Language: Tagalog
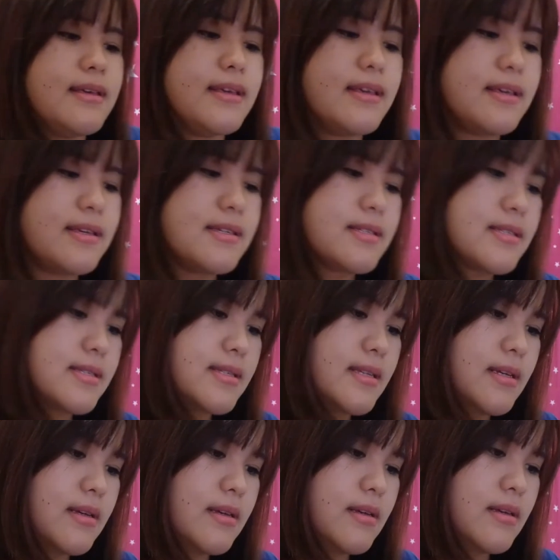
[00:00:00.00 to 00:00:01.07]

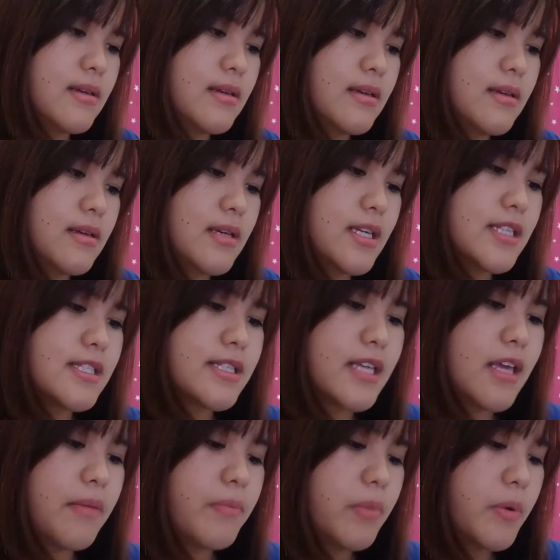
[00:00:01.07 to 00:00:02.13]
is
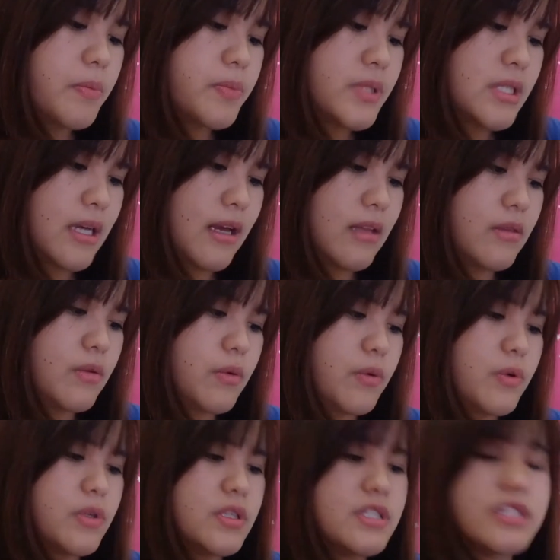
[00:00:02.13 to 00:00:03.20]
Escape of Shadow,
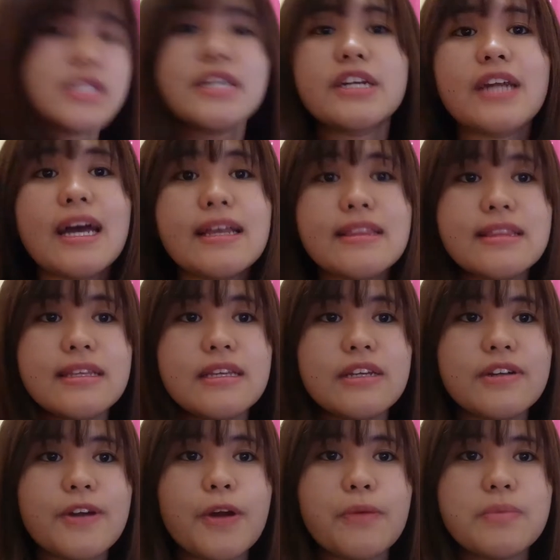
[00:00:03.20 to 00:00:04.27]
si
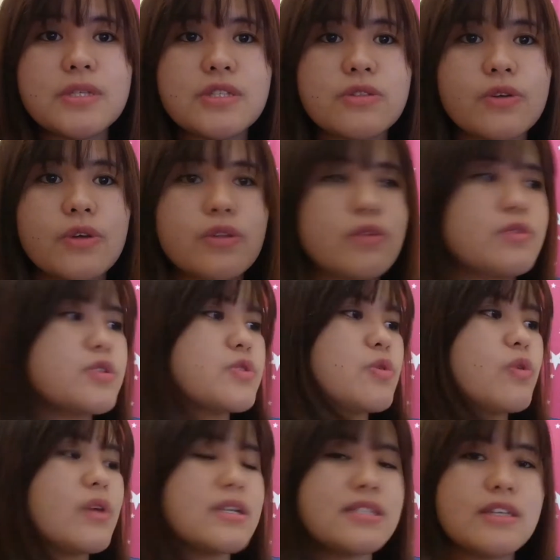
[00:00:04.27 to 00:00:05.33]
Randy Robinson.
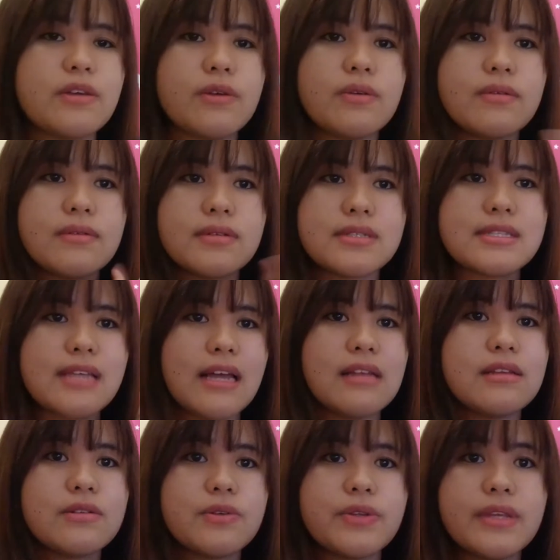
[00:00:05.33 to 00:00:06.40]
Gusto ko kasi yung sa
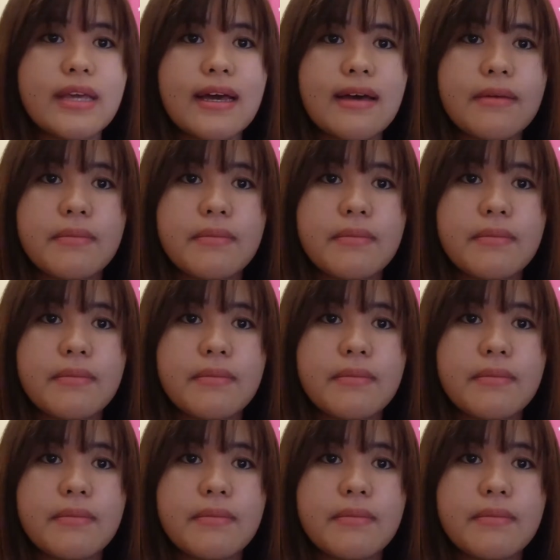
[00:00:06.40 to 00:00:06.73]
likod niya,